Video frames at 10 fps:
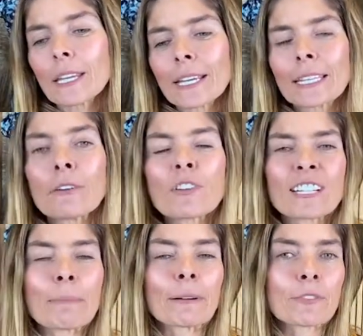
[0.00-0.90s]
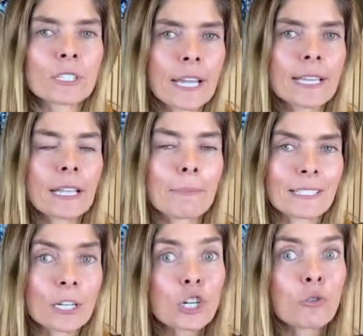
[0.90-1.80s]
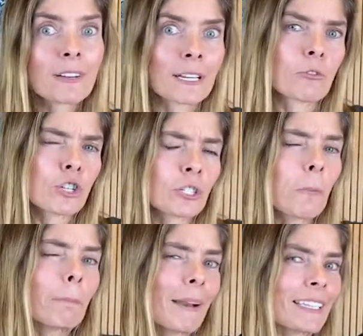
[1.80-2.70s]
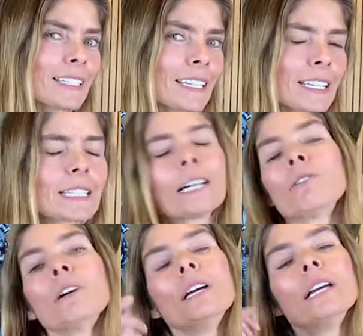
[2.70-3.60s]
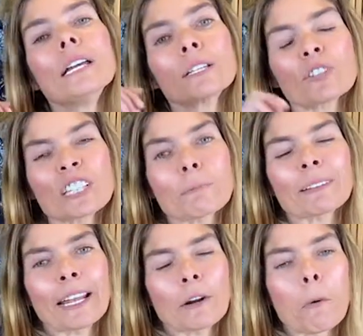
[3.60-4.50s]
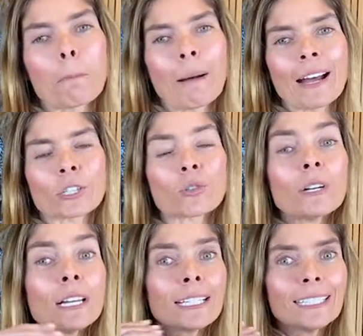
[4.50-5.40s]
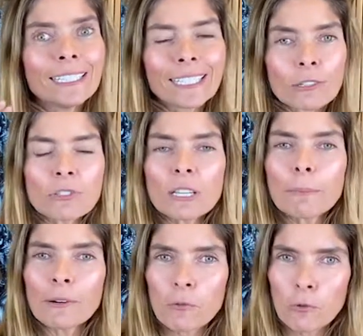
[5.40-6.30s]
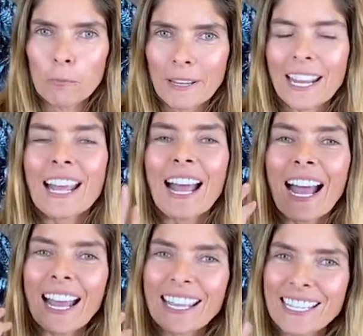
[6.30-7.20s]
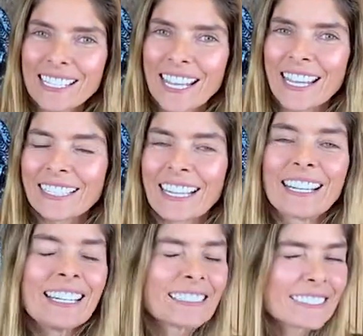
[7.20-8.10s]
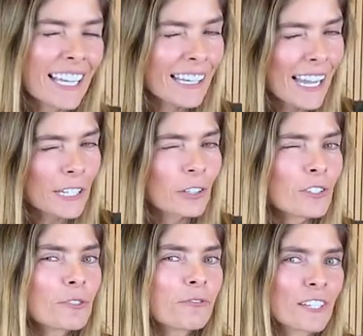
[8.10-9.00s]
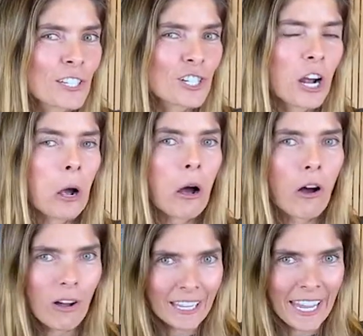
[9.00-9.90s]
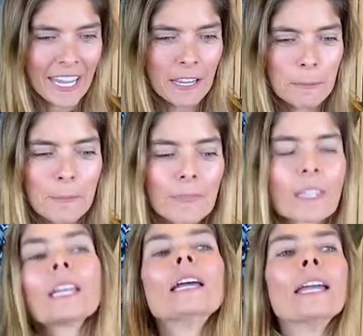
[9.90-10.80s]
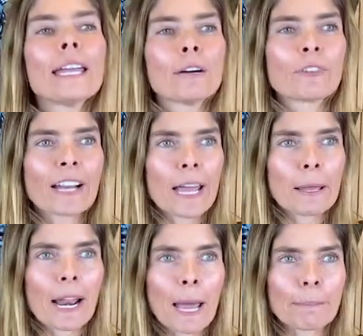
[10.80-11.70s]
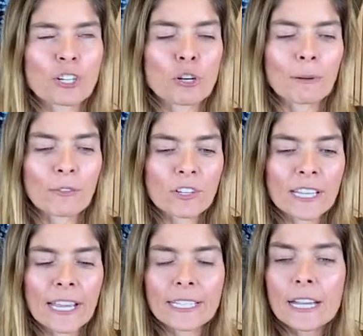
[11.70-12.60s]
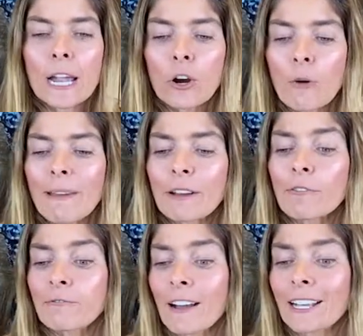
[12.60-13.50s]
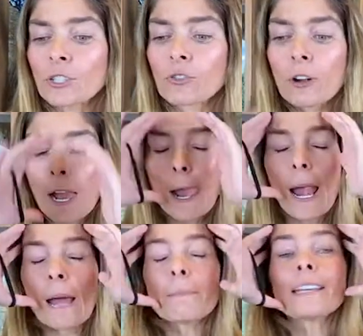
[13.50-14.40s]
Então eu vou ensinar para vocês, é bastante coisa hoje, então presta atenção. Se vocês perderem algum passo, não se preocupem. A receita tá lá no nosso feed, OK? Eu vou ler rapidinho para vocês como é que eu faço a